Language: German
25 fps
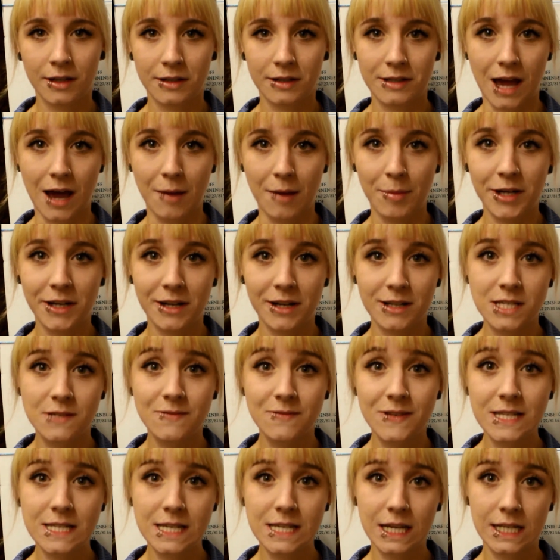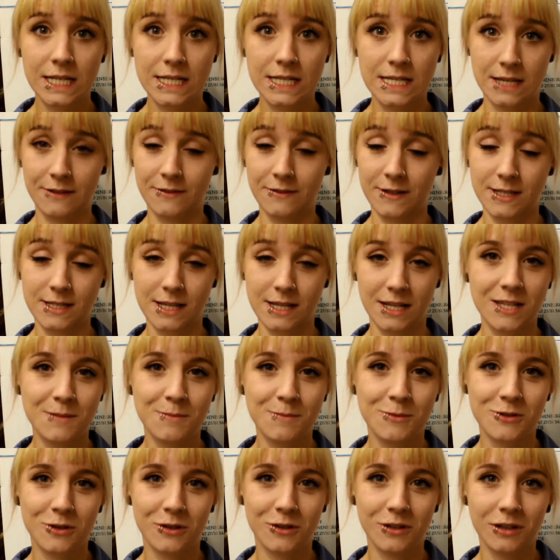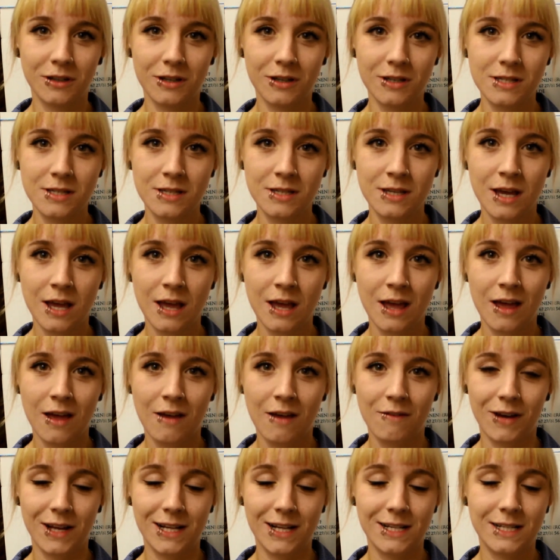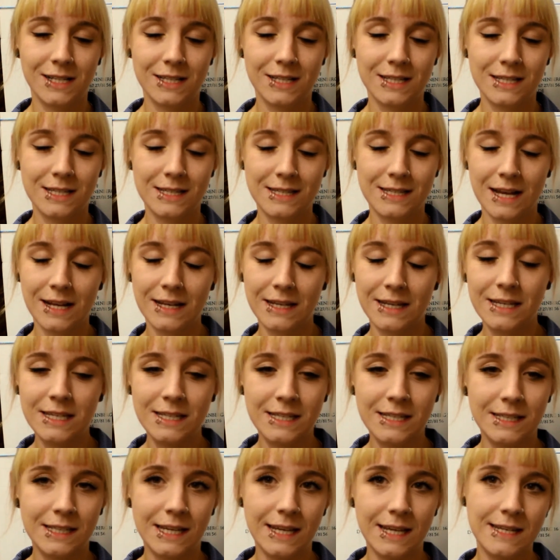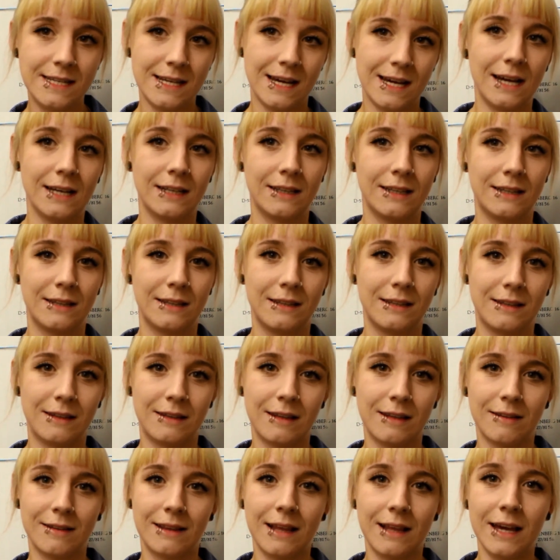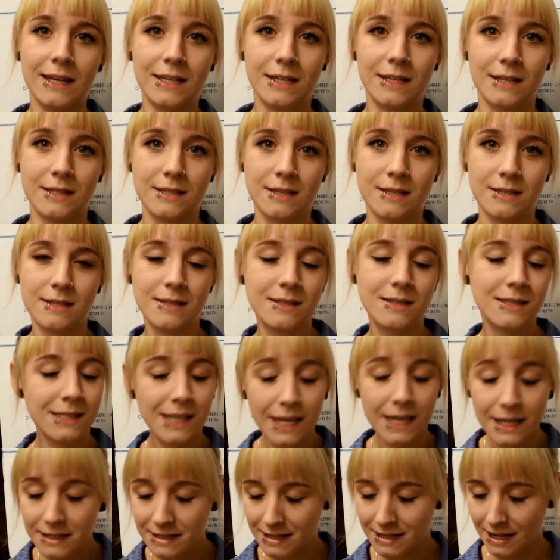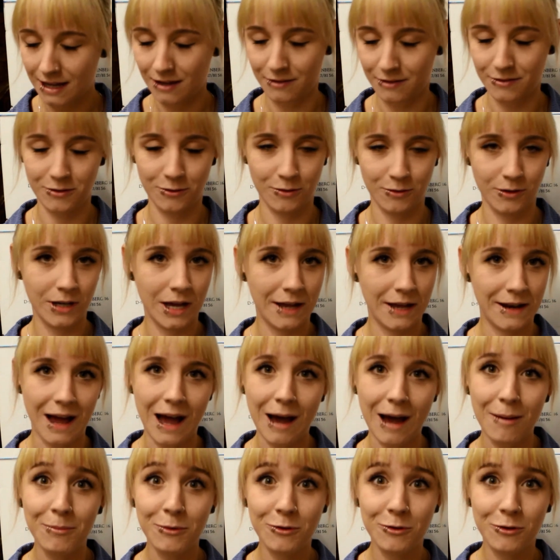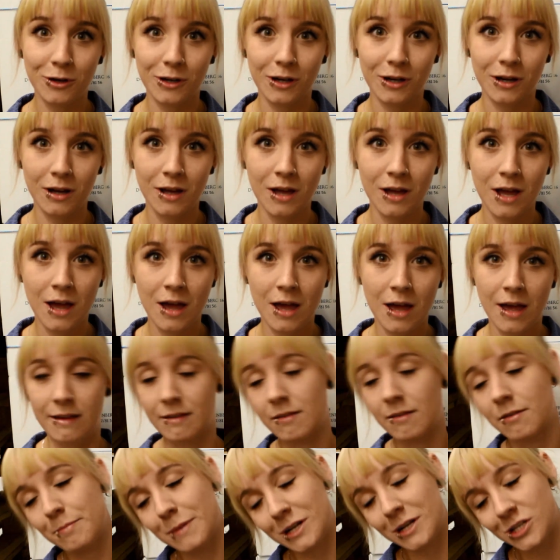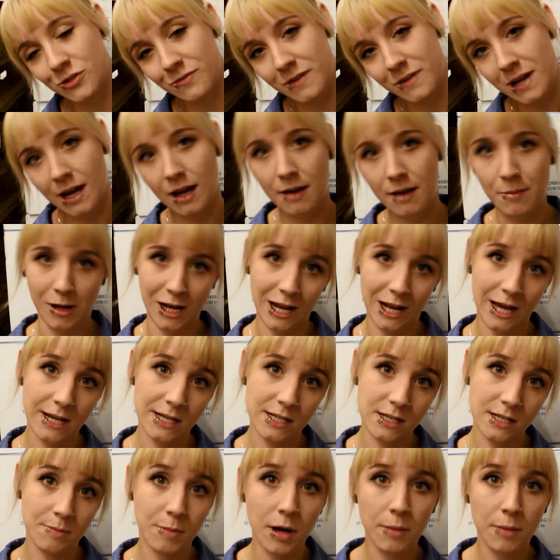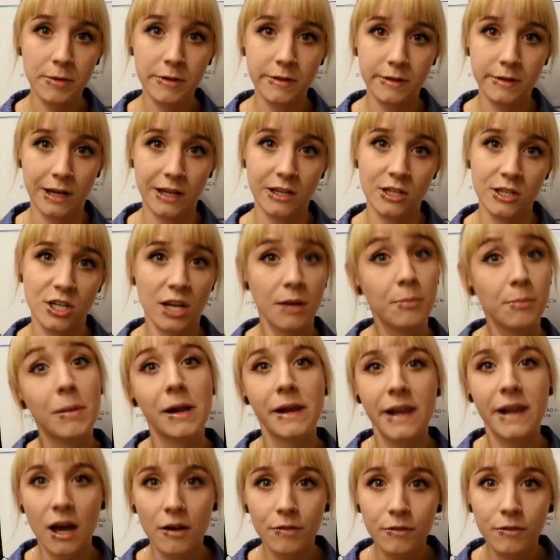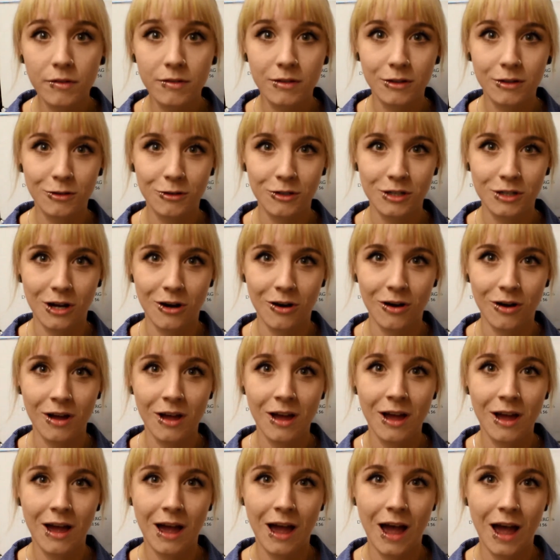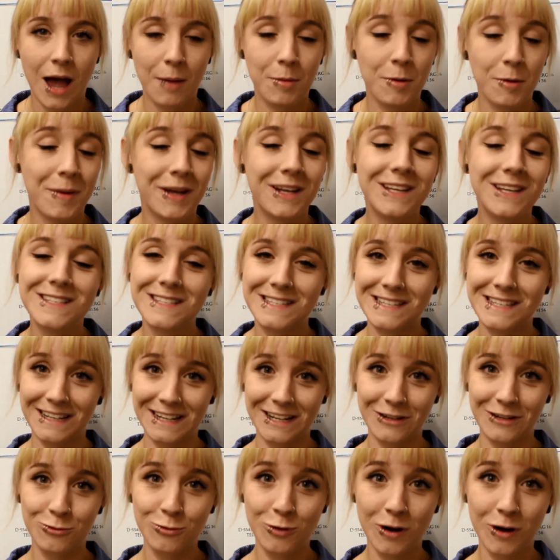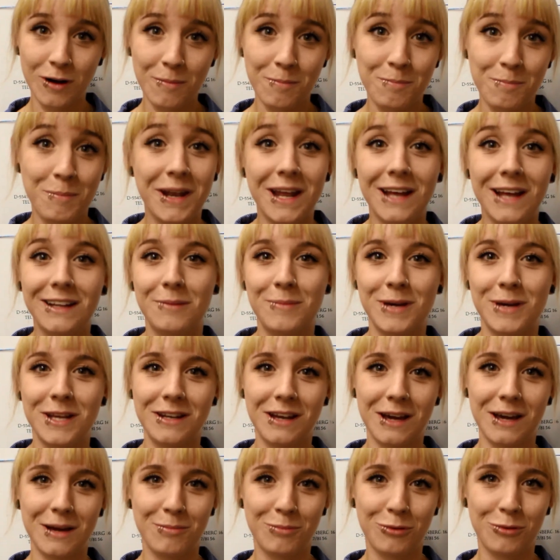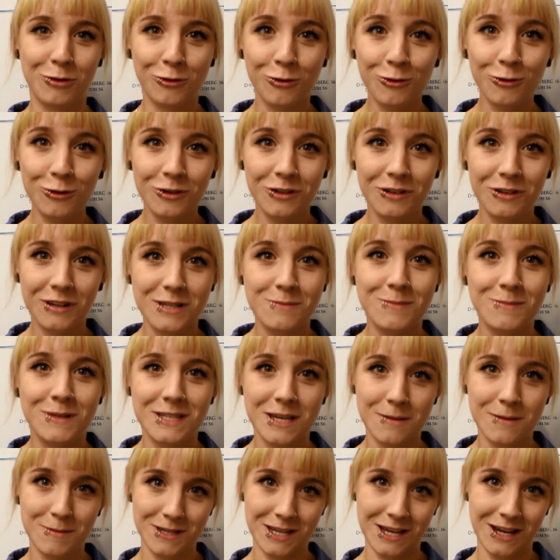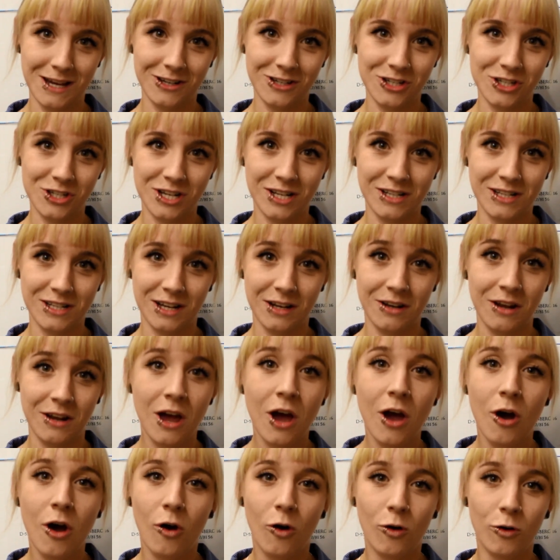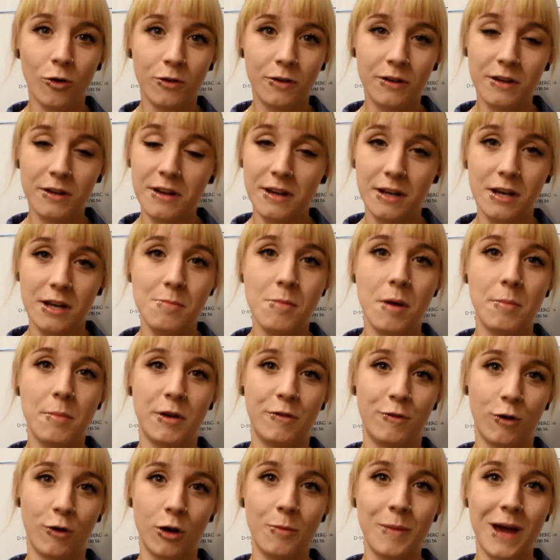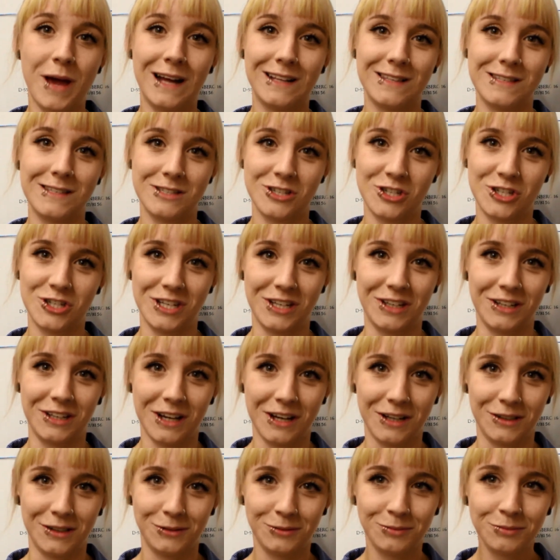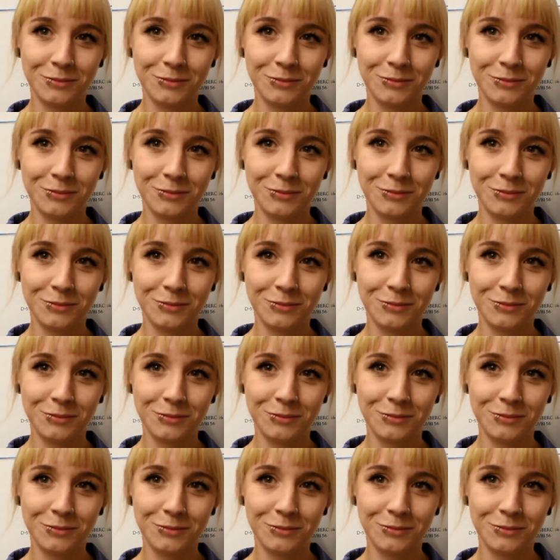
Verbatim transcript: Die Arbeit als Winzerin ist etwas ganz Besonderes, weil es halt nicht jeden Tag das Gleiche ist. Es ist jeden Tag aufs Neue ein Abenteuer. Es ist mal schwerer, mal leichter, mal ein bisschen anstrengend, man nervt es natürlich auch. Aber man ist in der Natur, man hat am Ende ein Produkt, das man selbst hergestellt hat und hinter dem man mit vollem Herzen stehen kann.